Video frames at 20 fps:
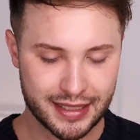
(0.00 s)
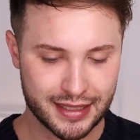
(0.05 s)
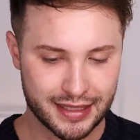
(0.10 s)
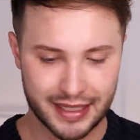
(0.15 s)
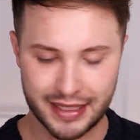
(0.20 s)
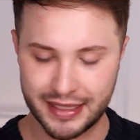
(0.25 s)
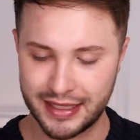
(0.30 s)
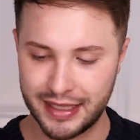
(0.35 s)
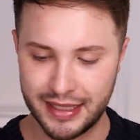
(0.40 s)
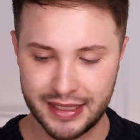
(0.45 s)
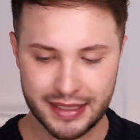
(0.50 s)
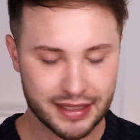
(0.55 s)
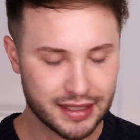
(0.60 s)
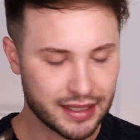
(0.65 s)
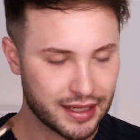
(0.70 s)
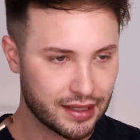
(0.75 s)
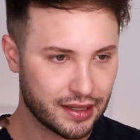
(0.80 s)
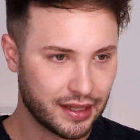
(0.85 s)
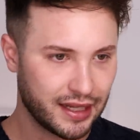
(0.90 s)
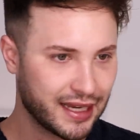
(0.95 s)
Das
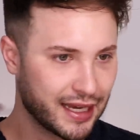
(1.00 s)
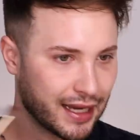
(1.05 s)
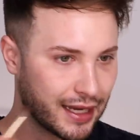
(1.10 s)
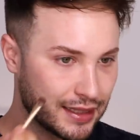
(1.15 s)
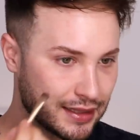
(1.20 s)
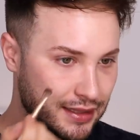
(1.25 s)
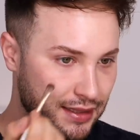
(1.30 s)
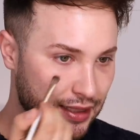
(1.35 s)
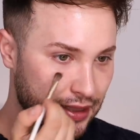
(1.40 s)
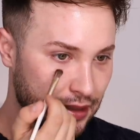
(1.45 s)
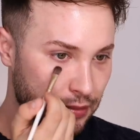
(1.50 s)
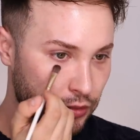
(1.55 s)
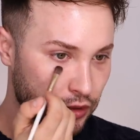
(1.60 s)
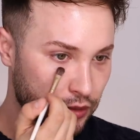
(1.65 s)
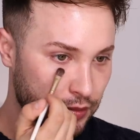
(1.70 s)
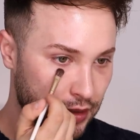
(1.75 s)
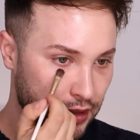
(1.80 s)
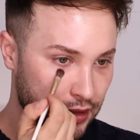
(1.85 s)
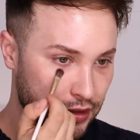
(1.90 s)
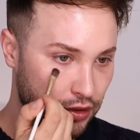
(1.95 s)
ist krass. Ich
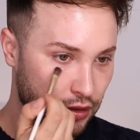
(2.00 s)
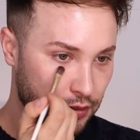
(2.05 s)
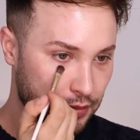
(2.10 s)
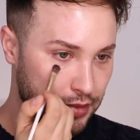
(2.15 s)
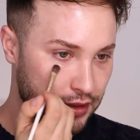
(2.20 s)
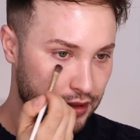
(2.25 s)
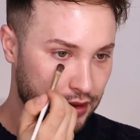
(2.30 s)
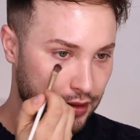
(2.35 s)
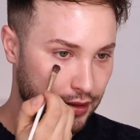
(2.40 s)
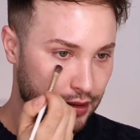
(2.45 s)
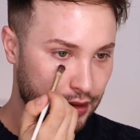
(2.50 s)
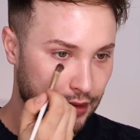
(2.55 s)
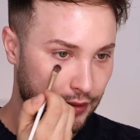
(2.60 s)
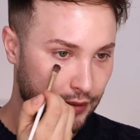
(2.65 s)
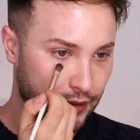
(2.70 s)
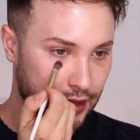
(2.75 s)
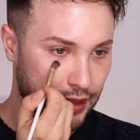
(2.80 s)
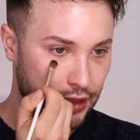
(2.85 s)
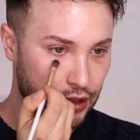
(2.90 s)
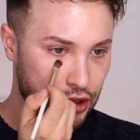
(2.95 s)
muss mir das noch ein bisschen
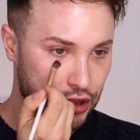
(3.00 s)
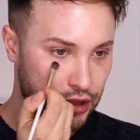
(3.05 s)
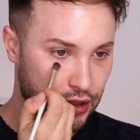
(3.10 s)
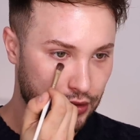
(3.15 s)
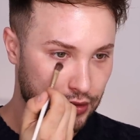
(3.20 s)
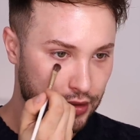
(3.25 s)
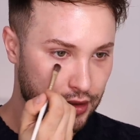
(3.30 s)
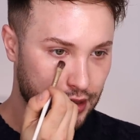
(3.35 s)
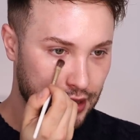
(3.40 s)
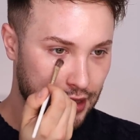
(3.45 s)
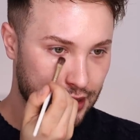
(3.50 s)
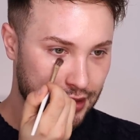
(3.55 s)
genauer anschauen.